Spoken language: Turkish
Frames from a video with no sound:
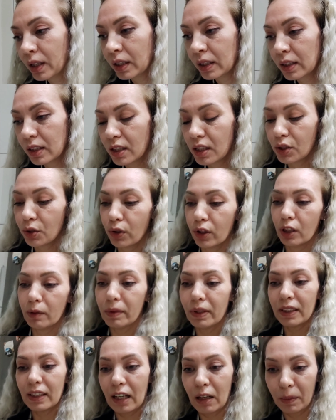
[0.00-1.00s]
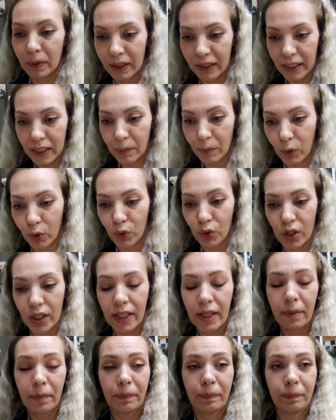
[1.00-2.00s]
Sizi şöyle bir sabitleyeyim
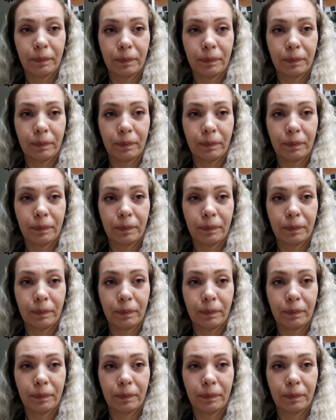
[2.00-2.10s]
önce.